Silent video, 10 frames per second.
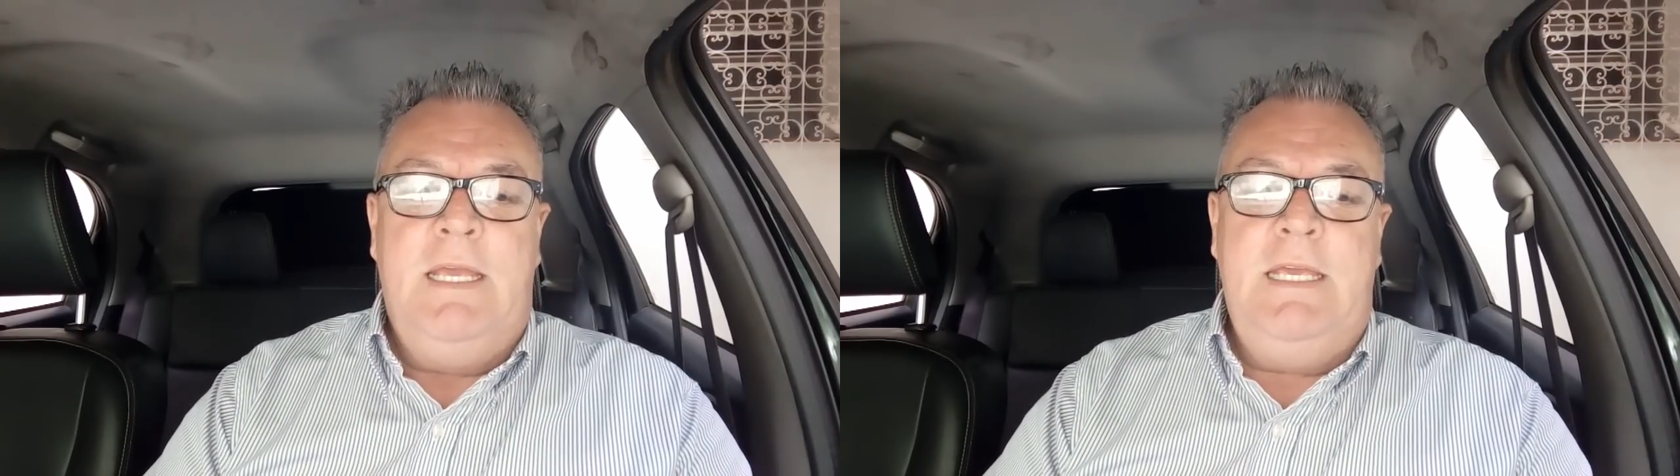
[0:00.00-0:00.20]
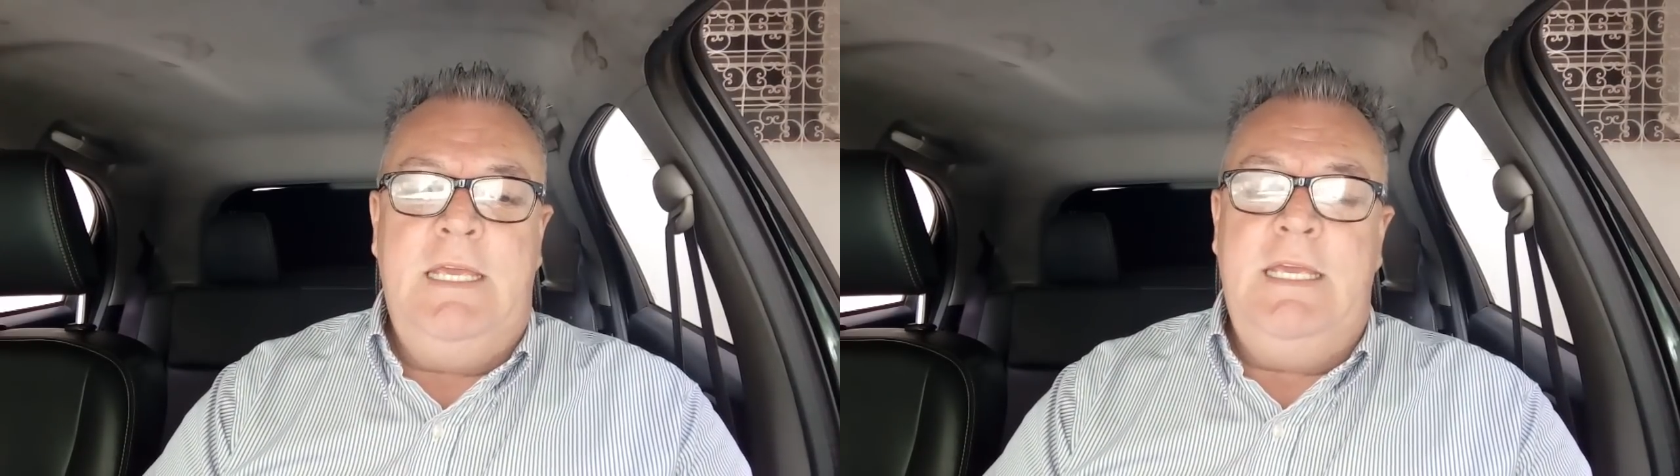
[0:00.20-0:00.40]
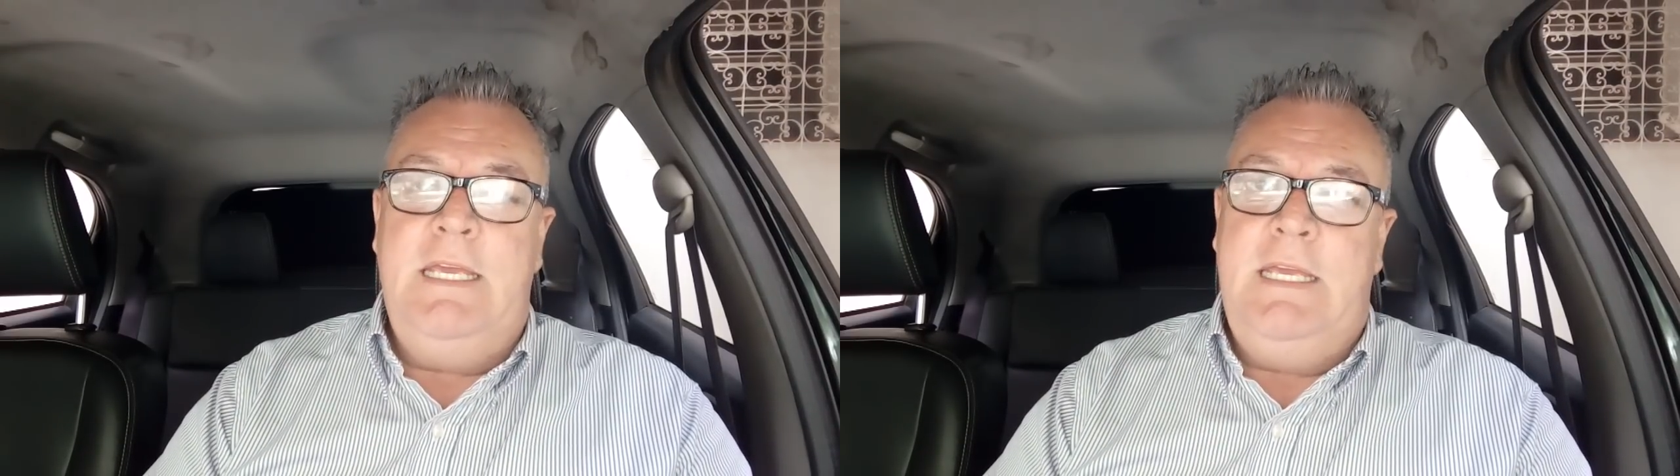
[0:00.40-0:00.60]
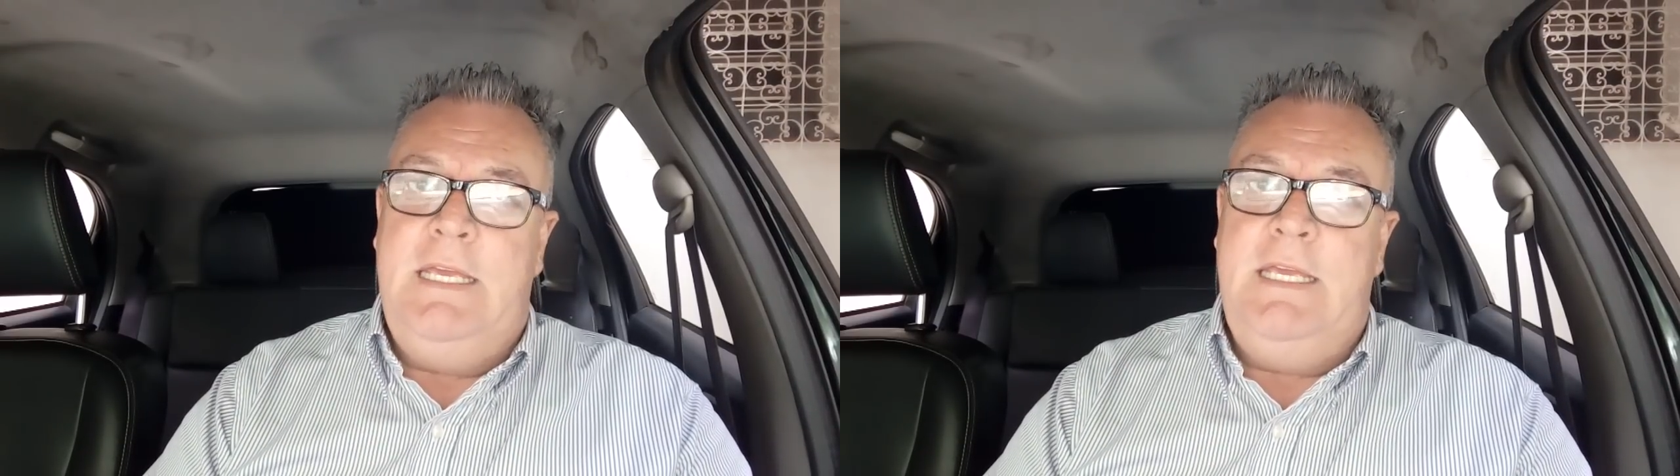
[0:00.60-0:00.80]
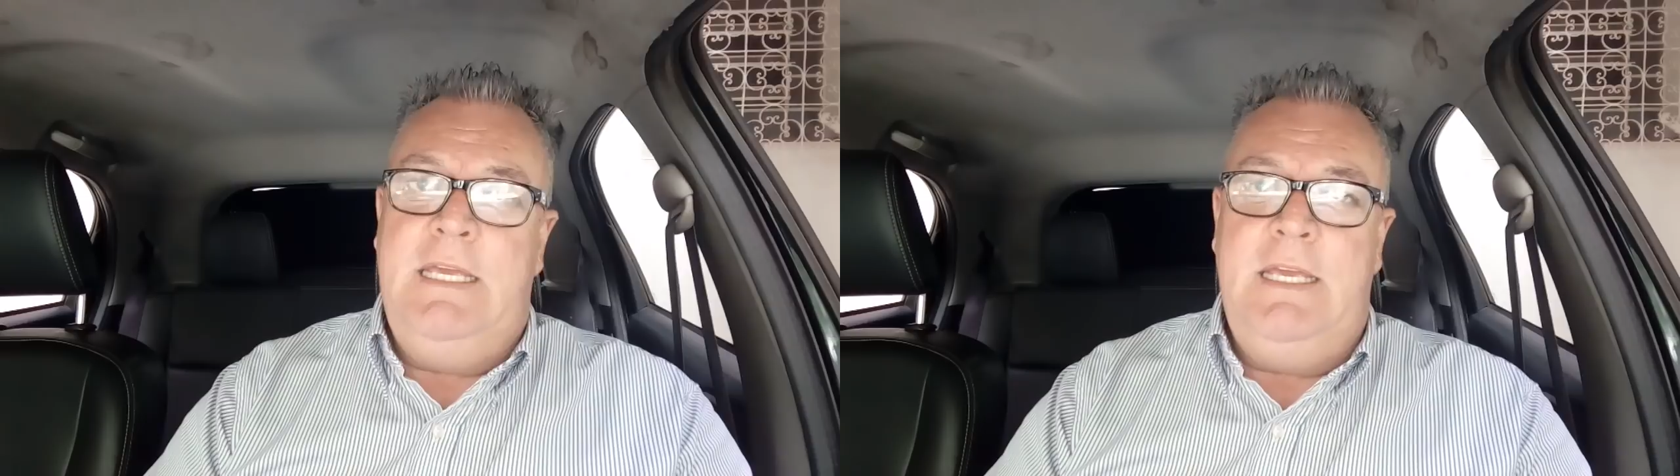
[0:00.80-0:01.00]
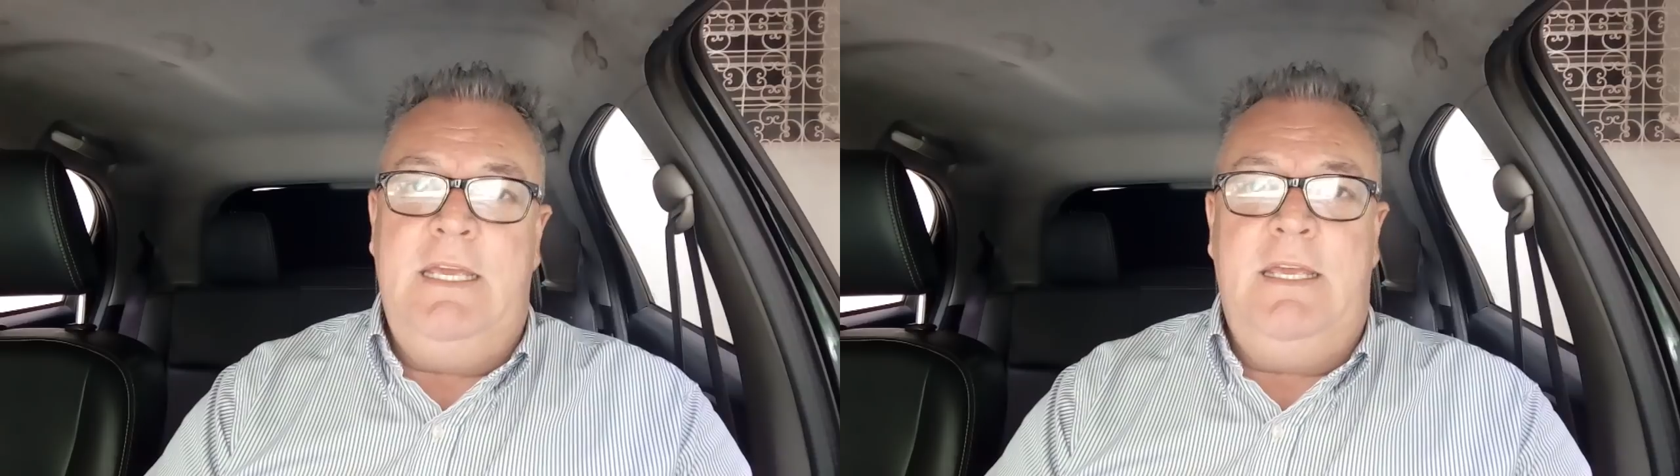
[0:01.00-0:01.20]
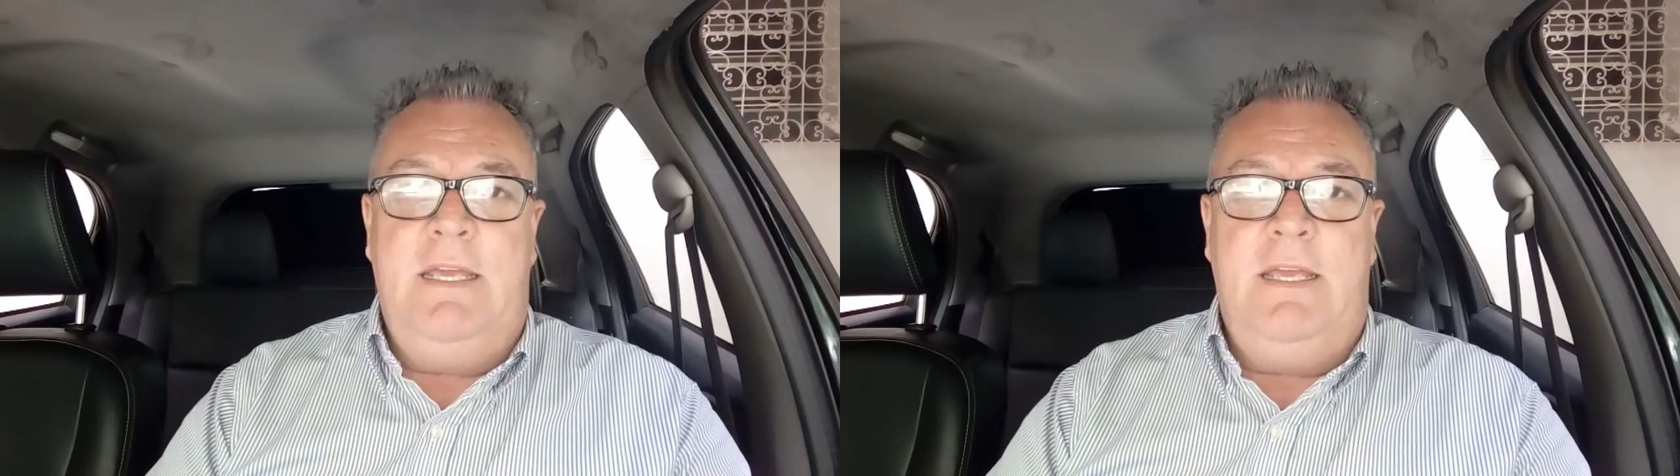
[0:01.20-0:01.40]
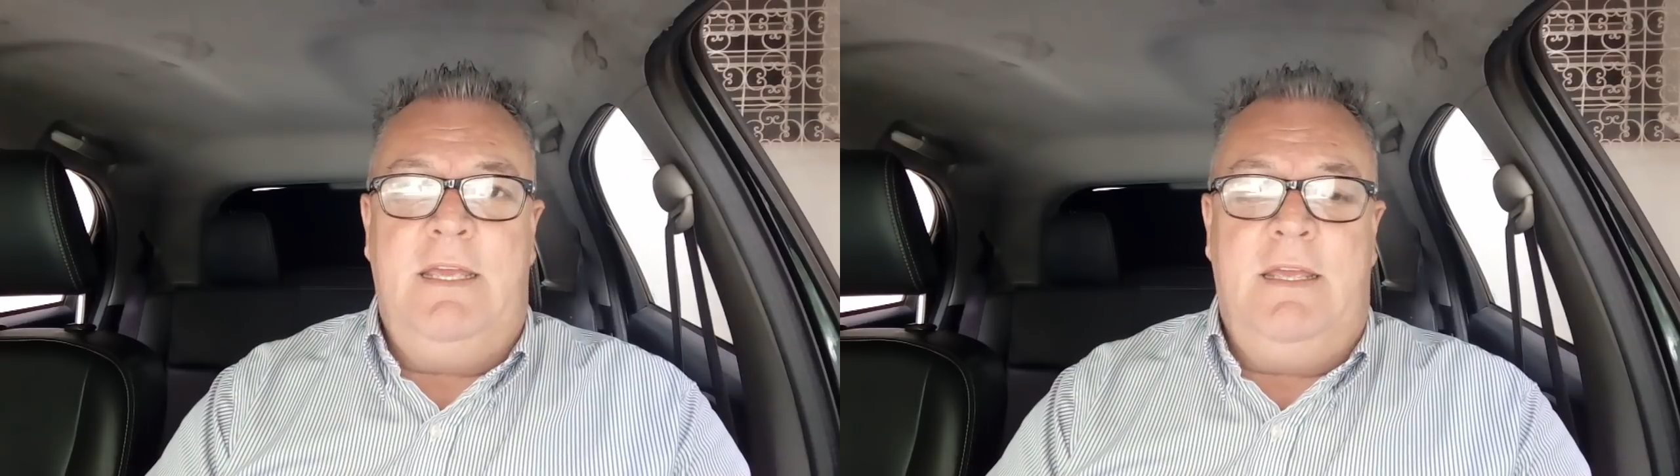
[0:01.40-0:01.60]

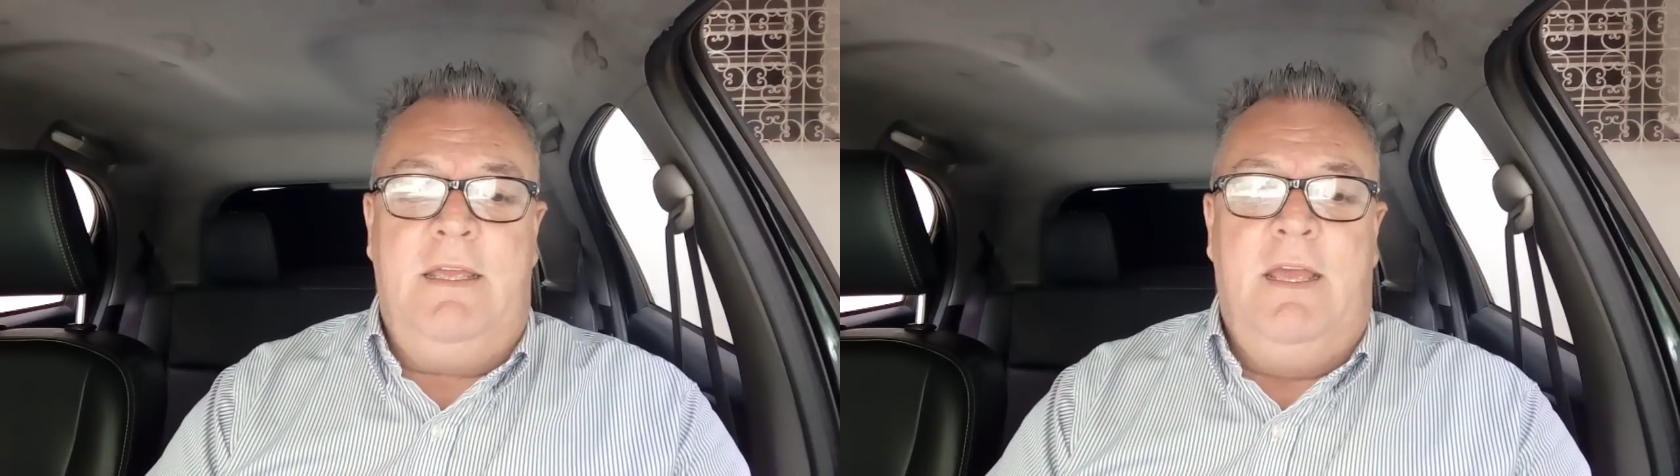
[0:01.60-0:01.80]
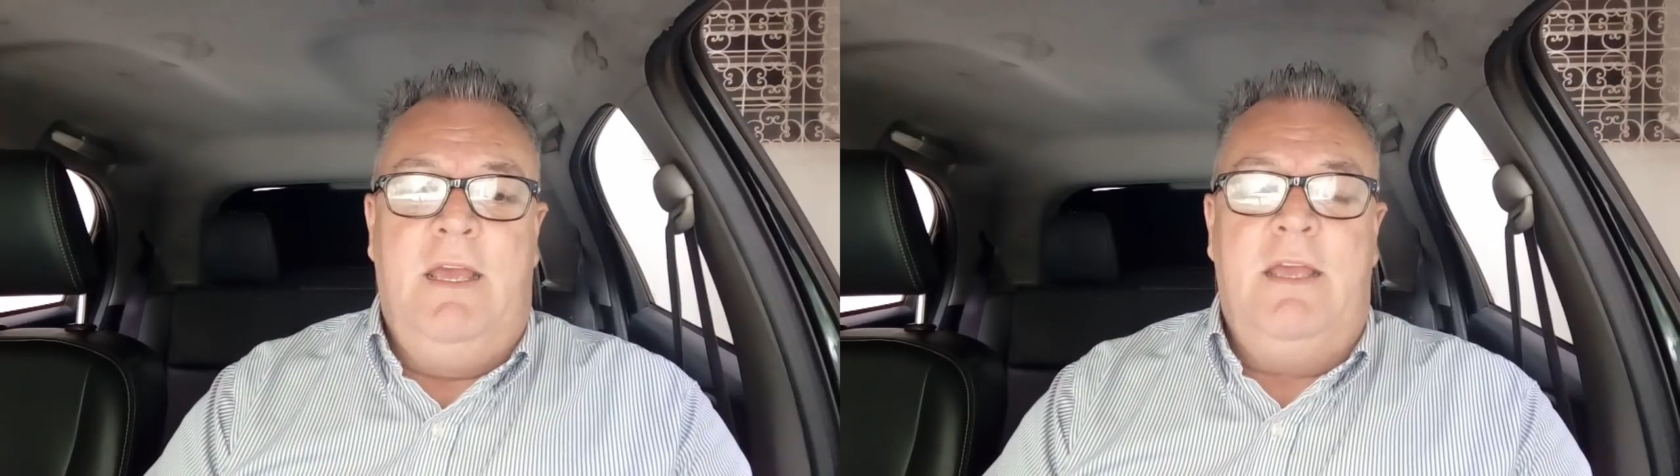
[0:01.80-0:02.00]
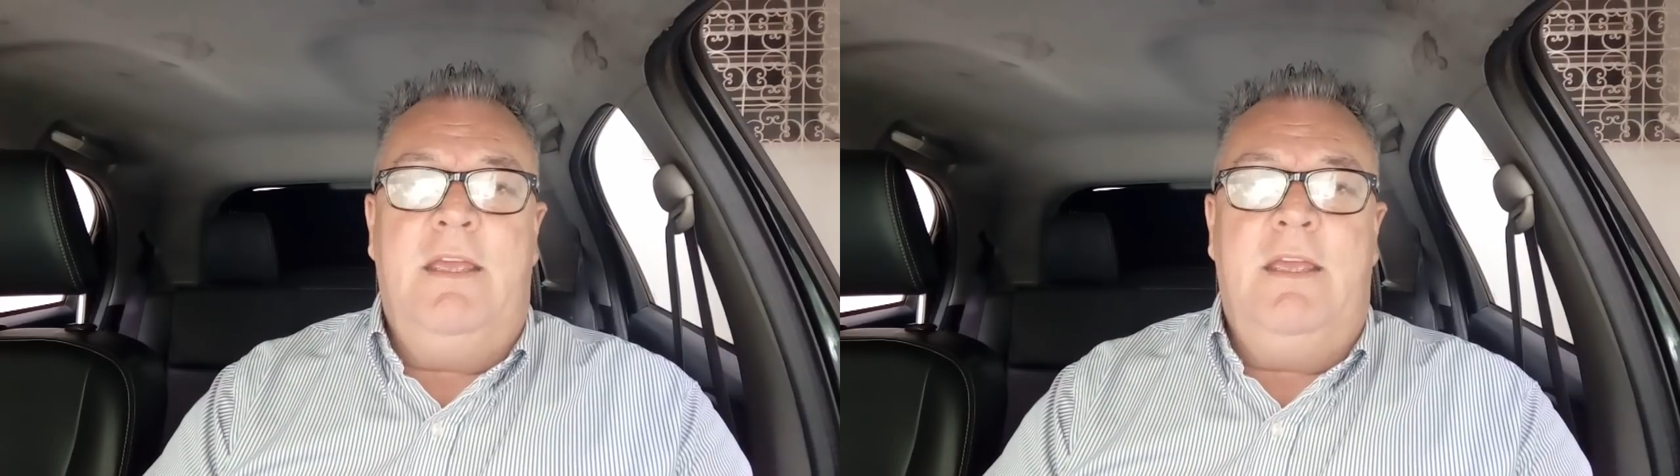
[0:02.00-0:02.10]
E, e,